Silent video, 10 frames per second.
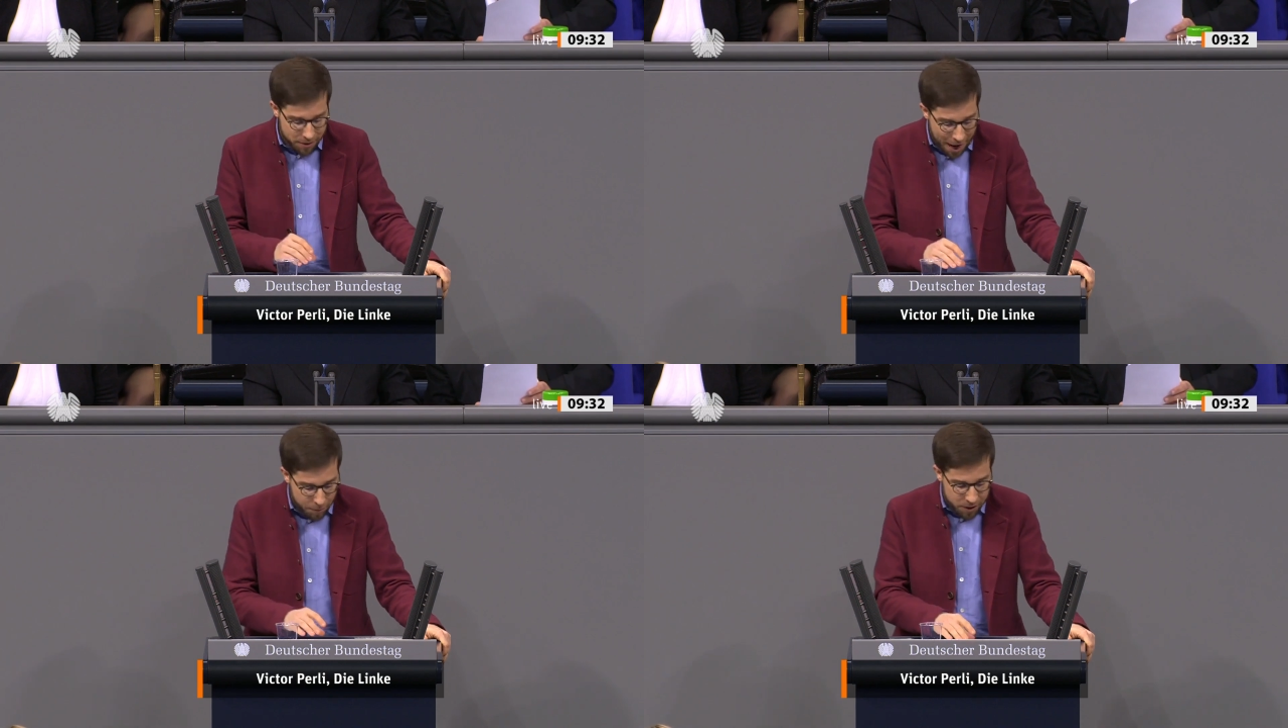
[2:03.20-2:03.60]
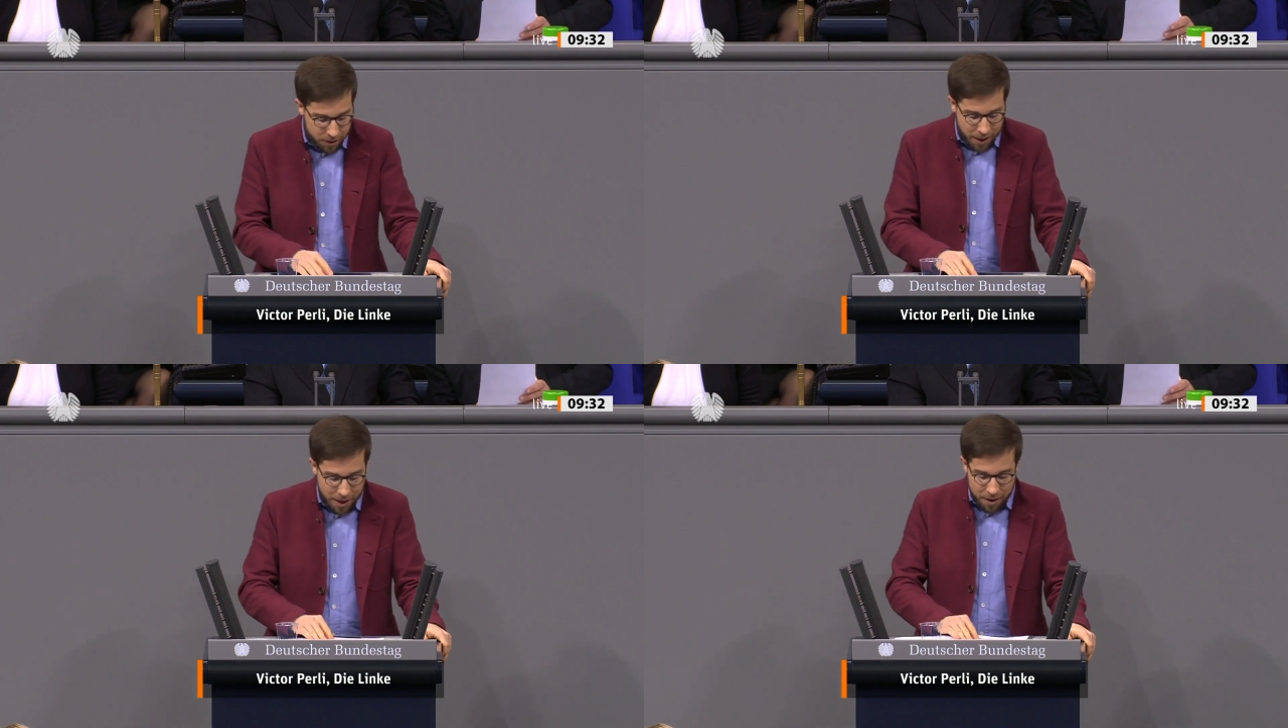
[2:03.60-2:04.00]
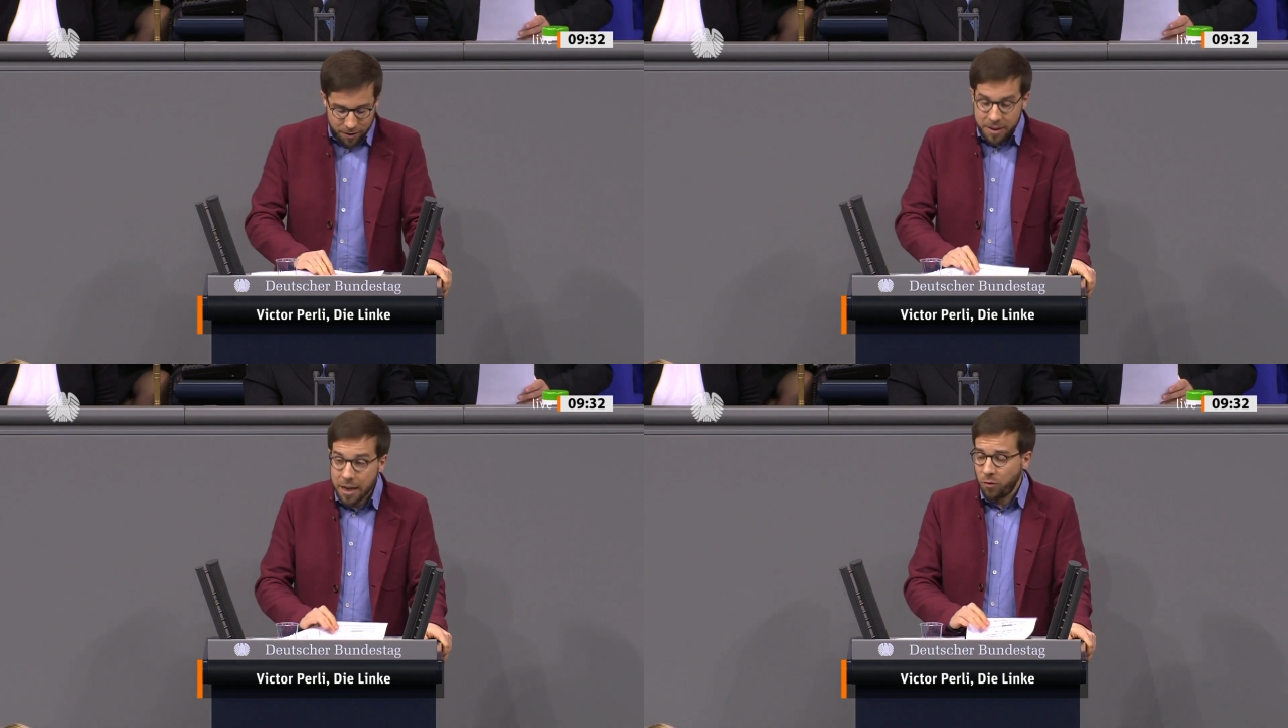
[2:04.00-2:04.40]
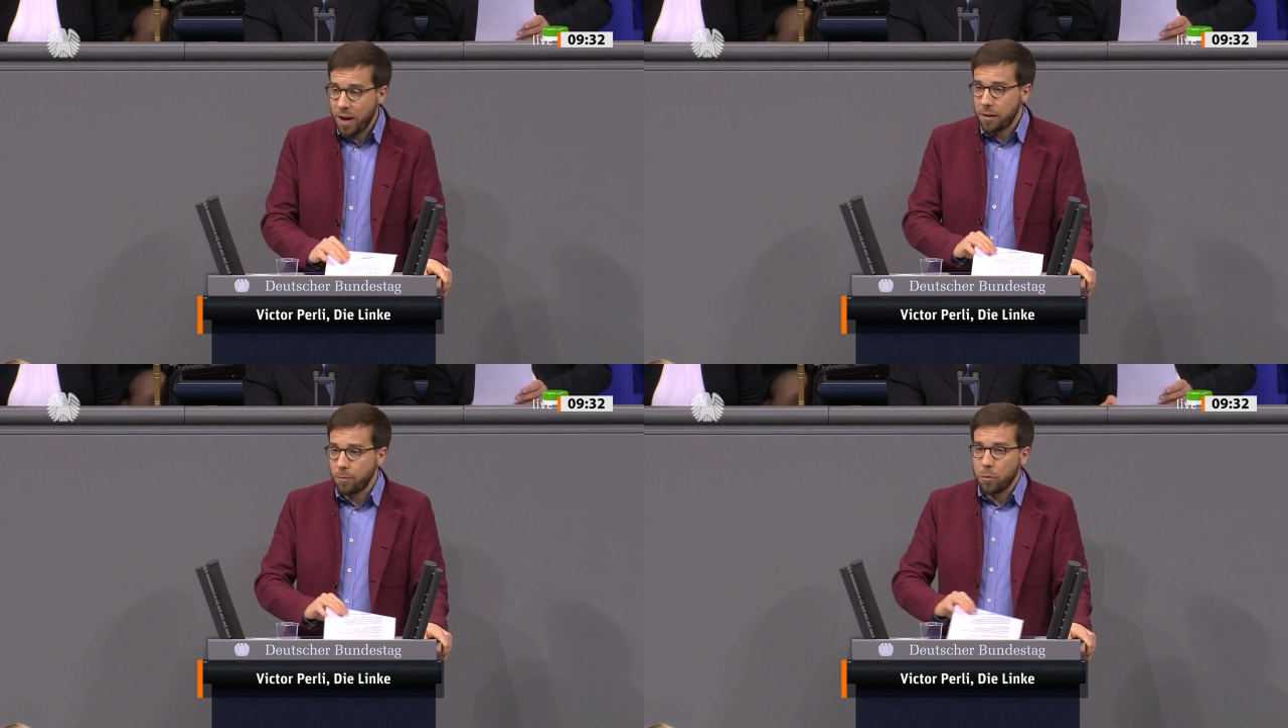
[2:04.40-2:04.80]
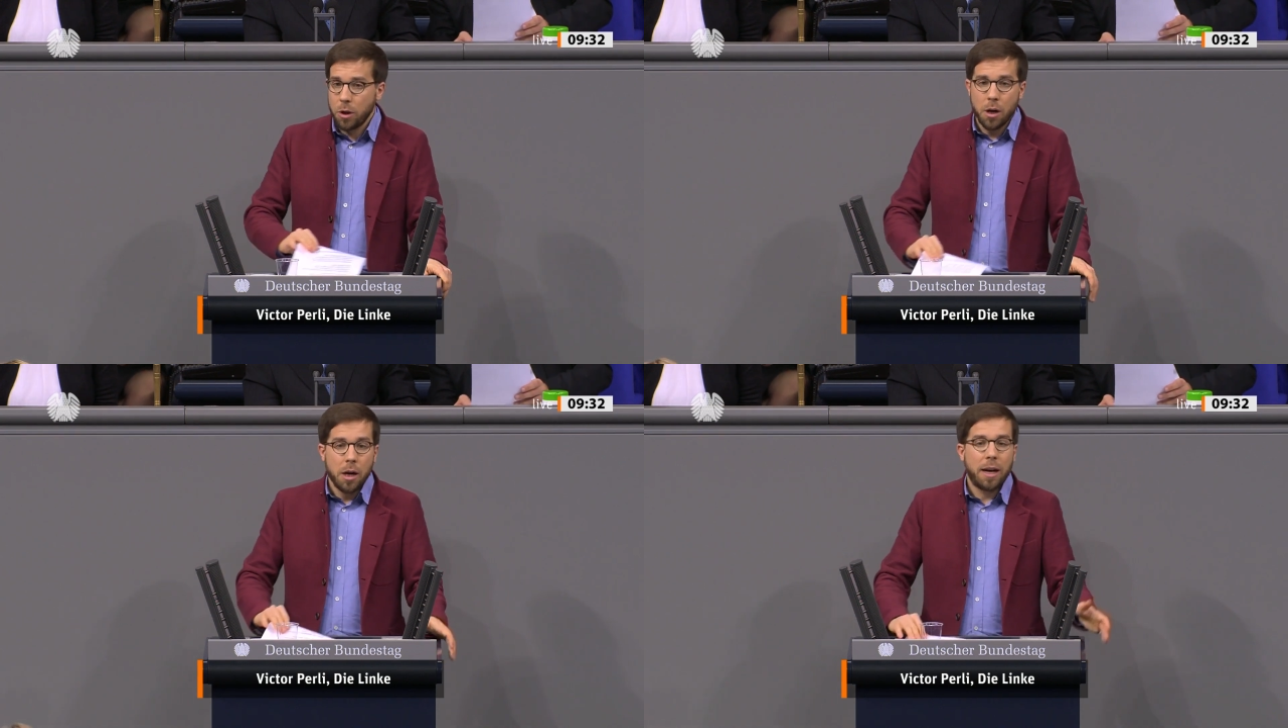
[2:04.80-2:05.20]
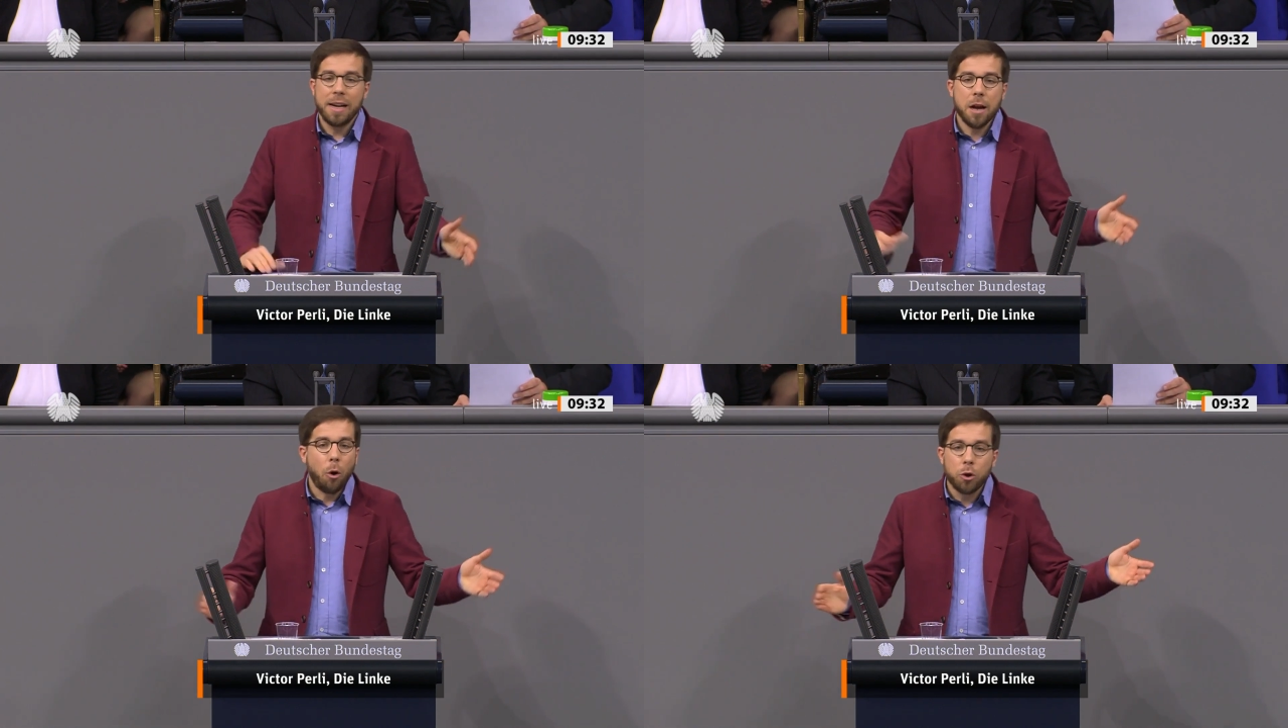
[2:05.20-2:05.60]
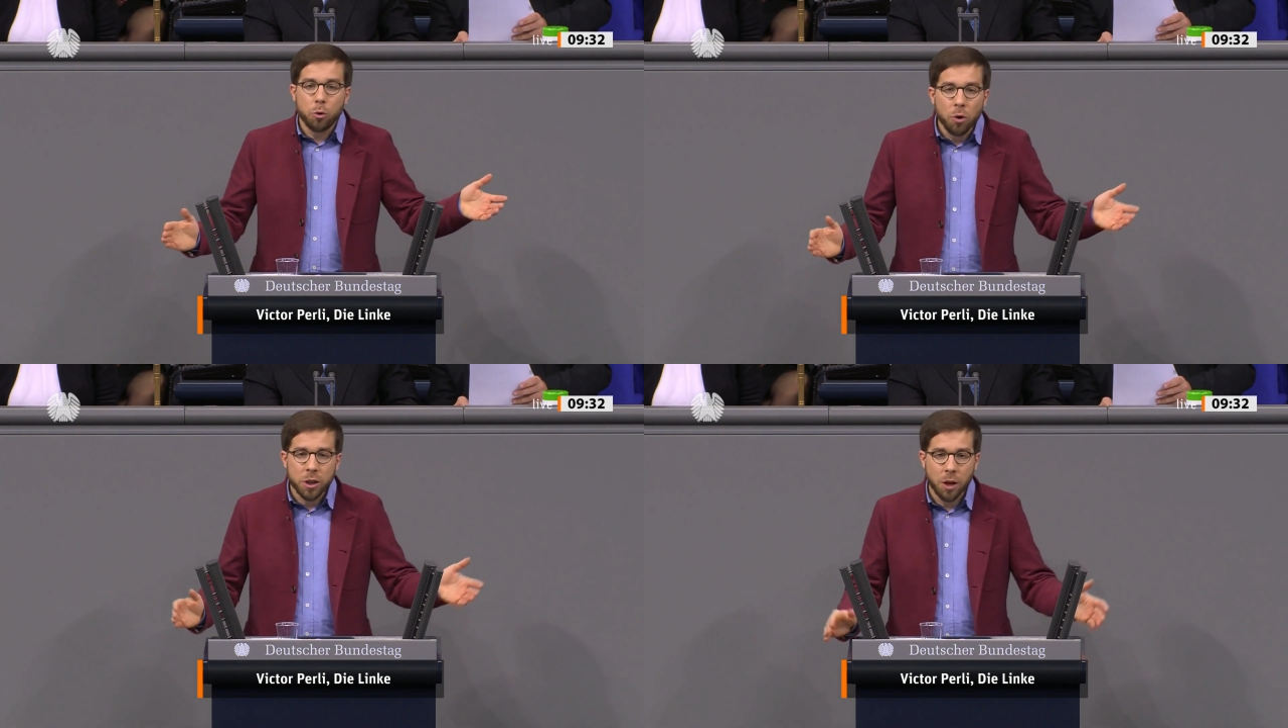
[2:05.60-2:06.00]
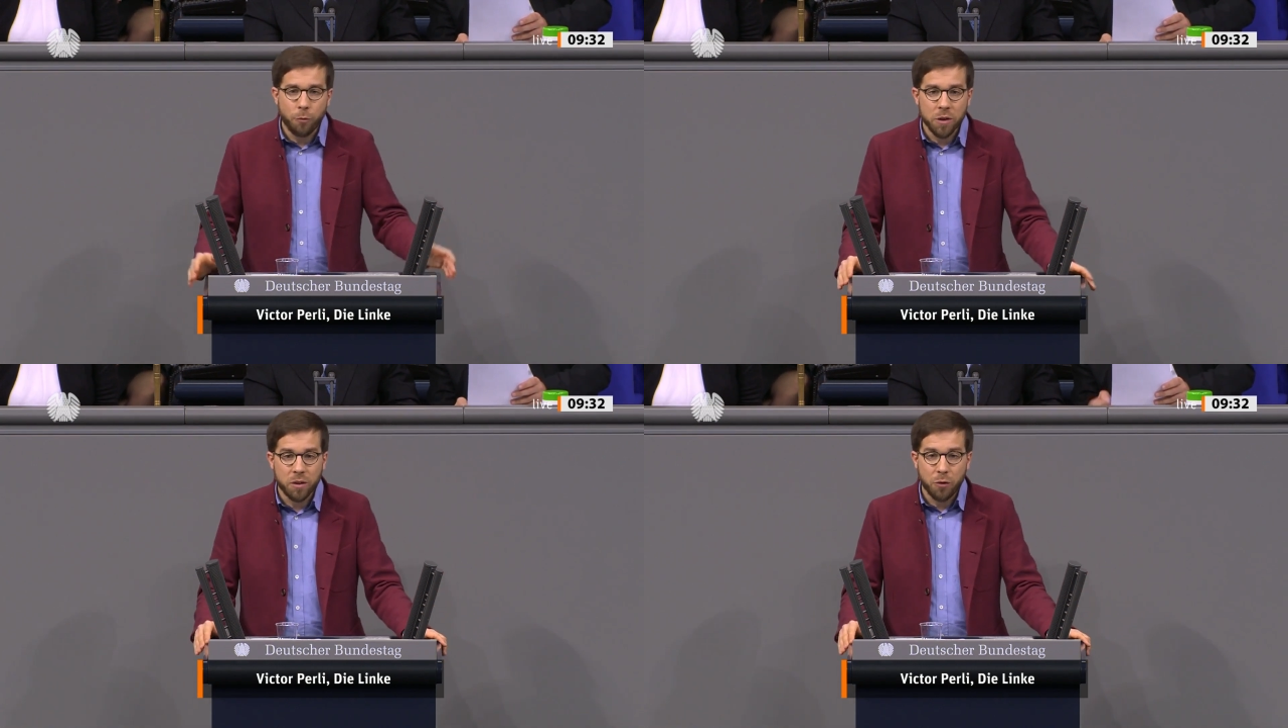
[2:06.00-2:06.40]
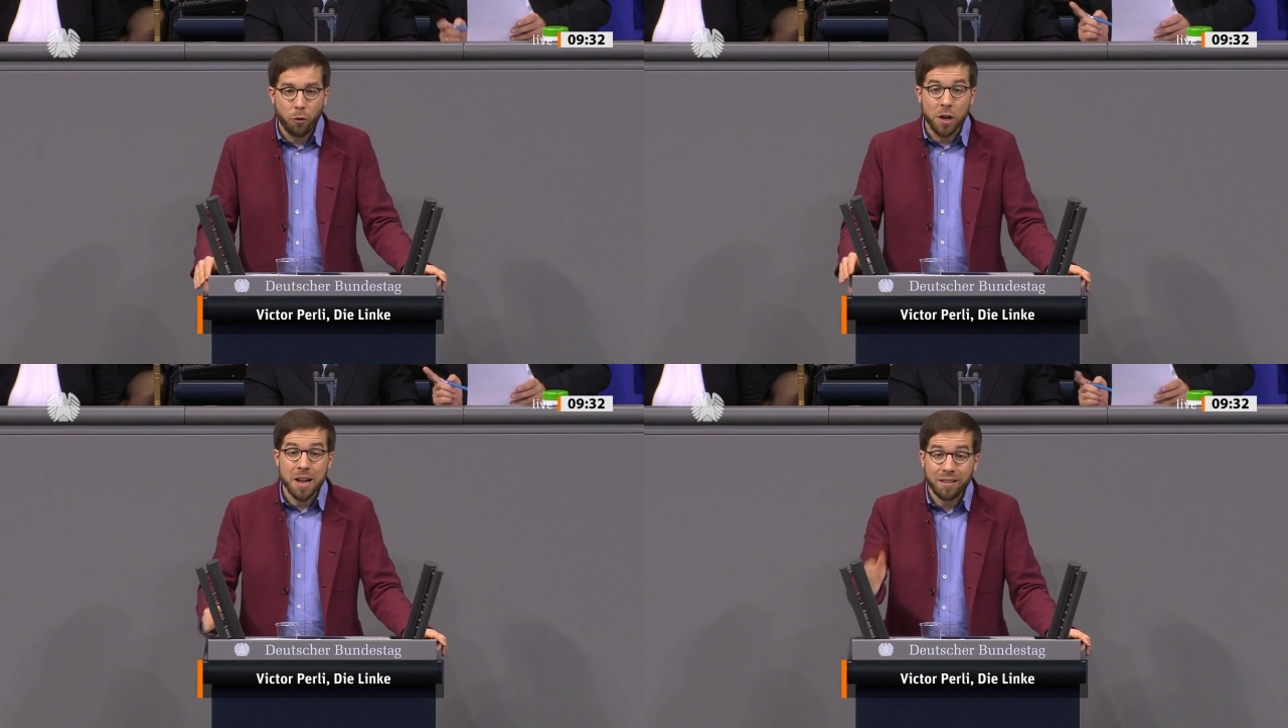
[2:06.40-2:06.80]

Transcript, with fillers: damit saniert werden. Kinder und Jugendliche würden sich freuen,